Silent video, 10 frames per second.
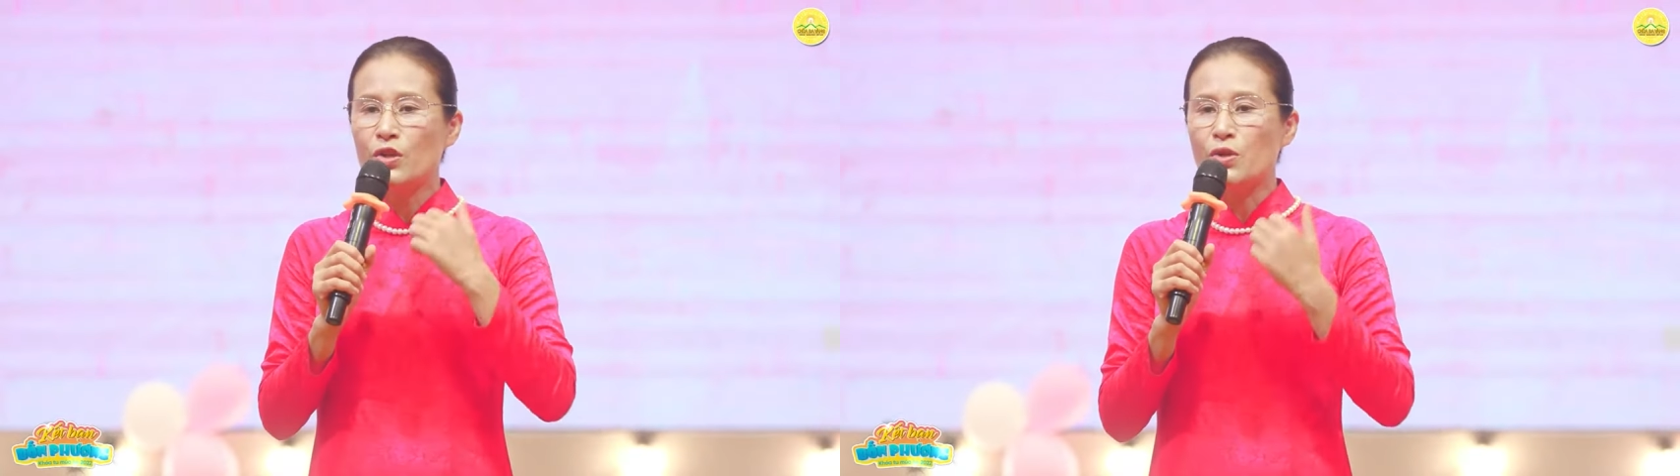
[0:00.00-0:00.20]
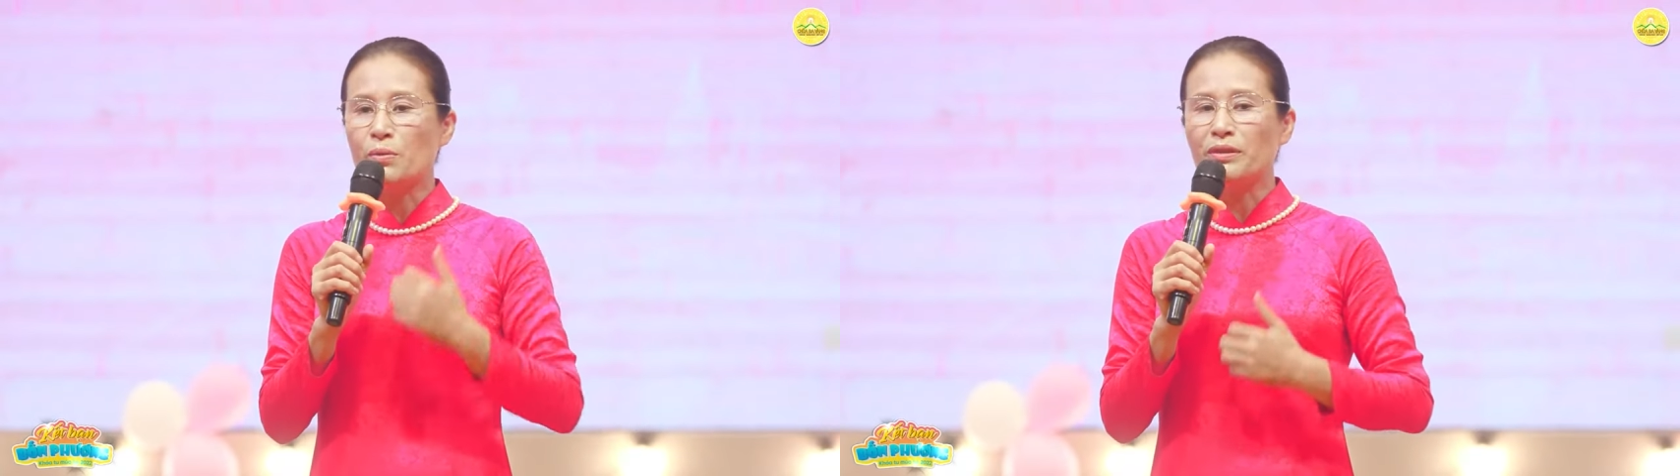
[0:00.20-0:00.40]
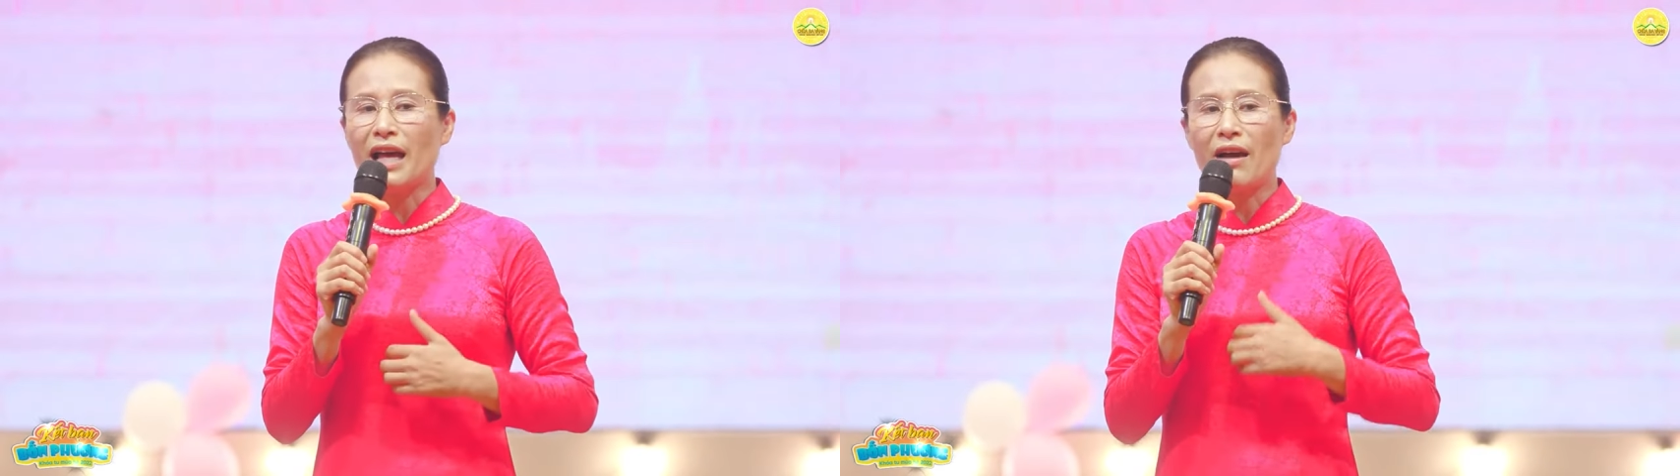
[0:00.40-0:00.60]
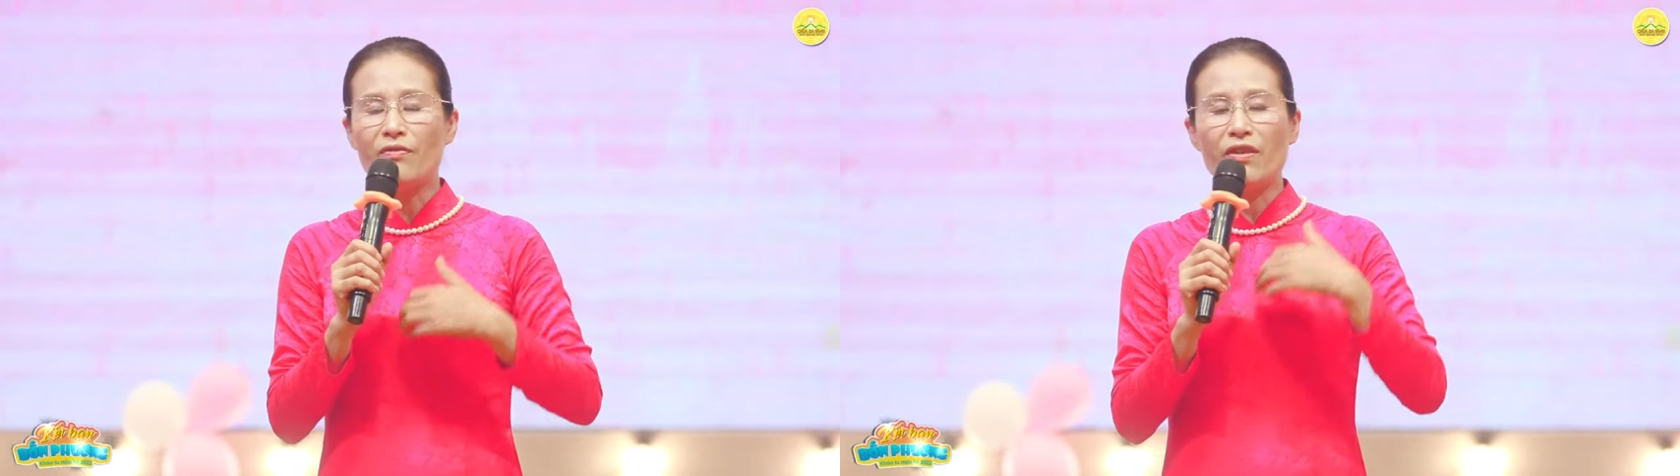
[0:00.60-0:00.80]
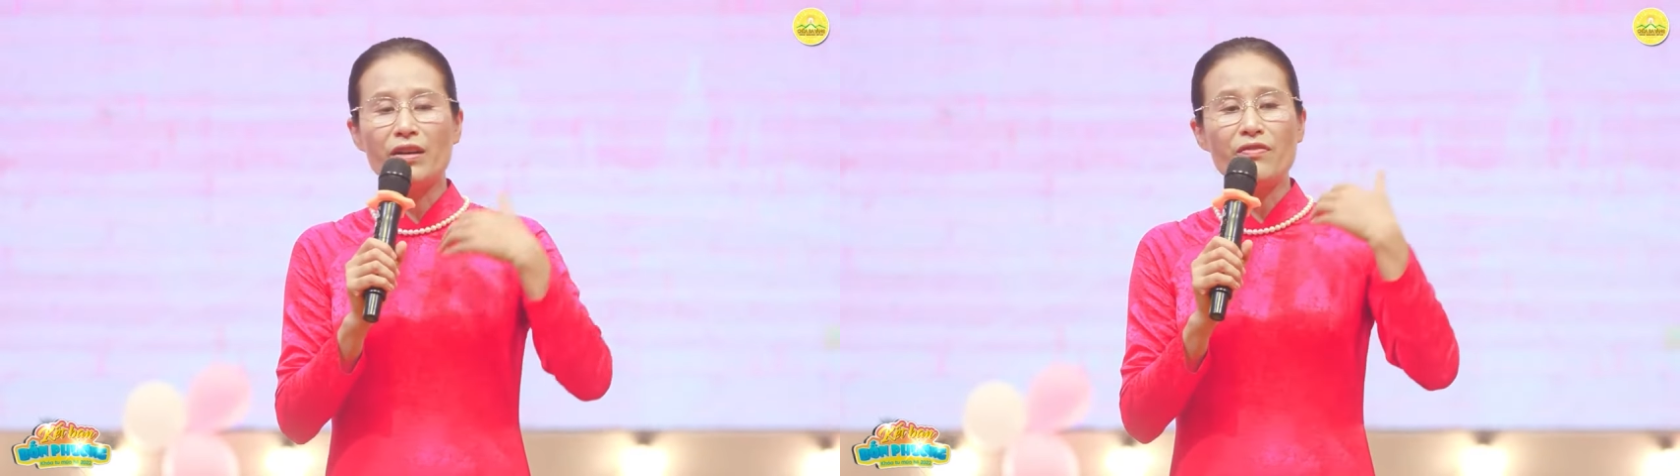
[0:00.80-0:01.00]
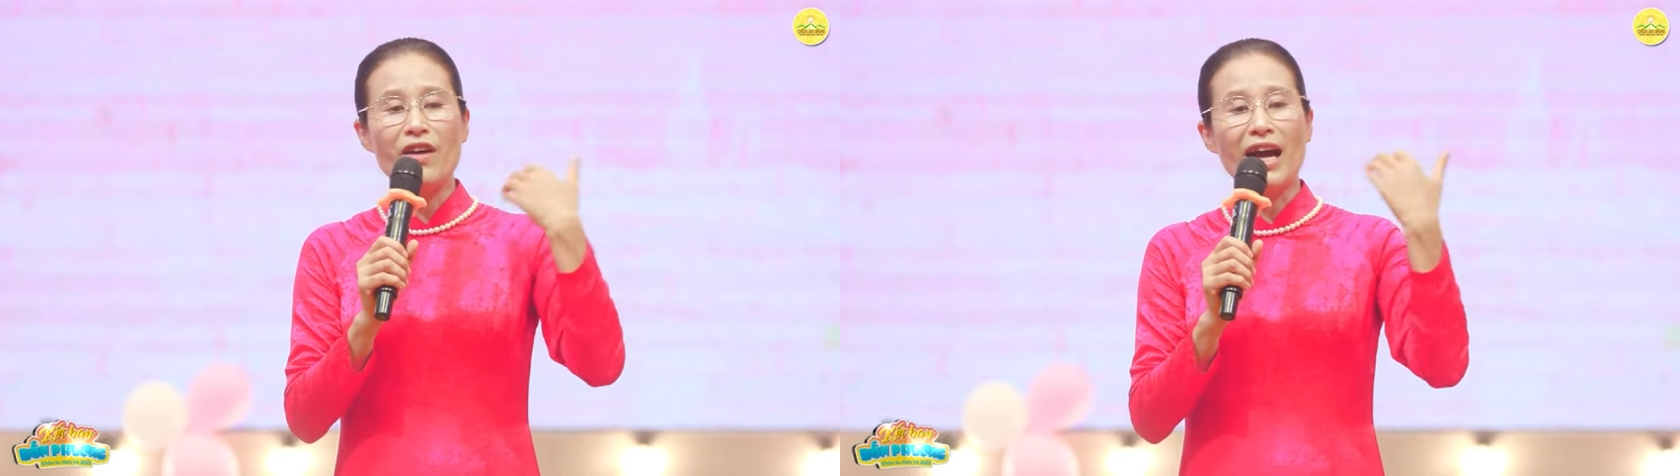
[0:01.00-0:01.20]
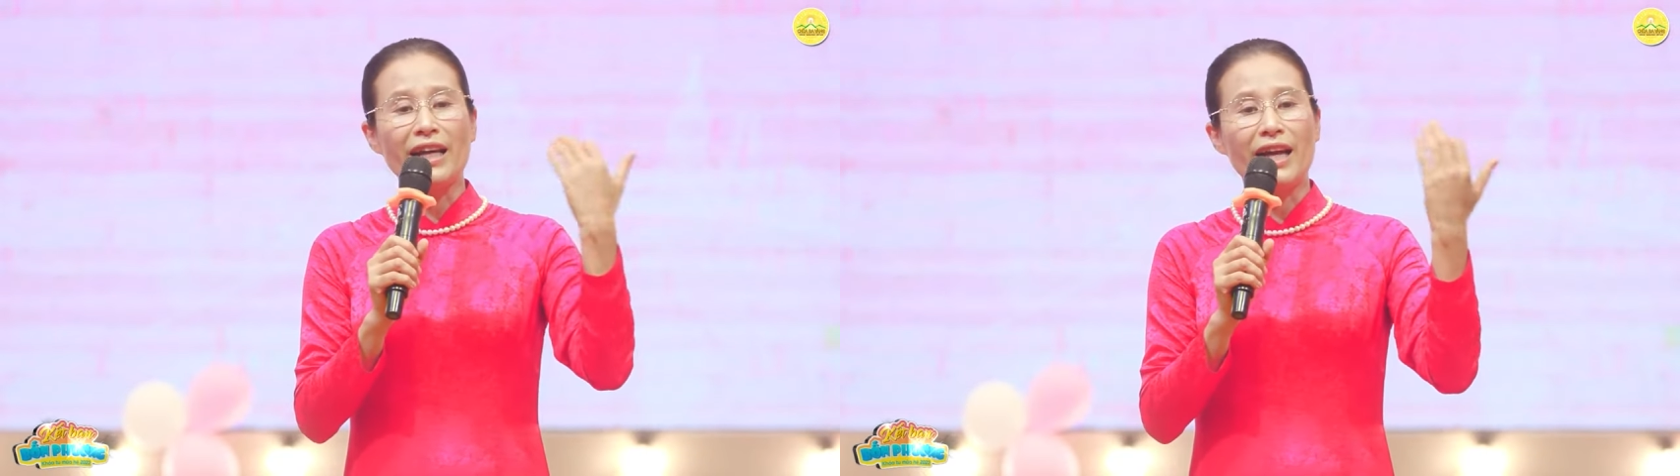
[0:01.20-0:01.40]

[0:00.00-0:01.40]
chúng ta vẫn phải